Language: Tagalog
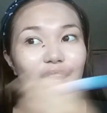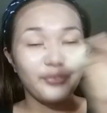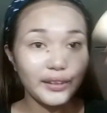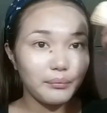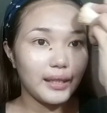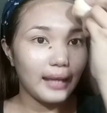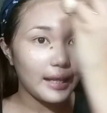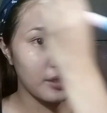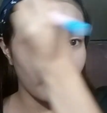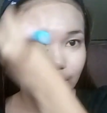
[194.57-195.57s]
fit me,
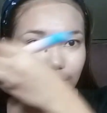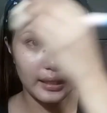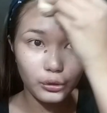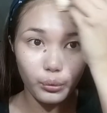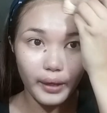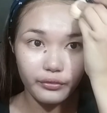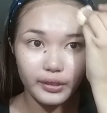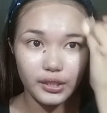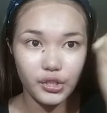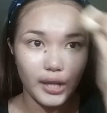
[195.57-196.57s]
as you can see, dewy ang
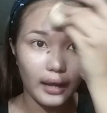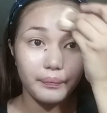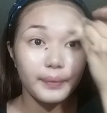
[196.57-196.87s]
finish niya.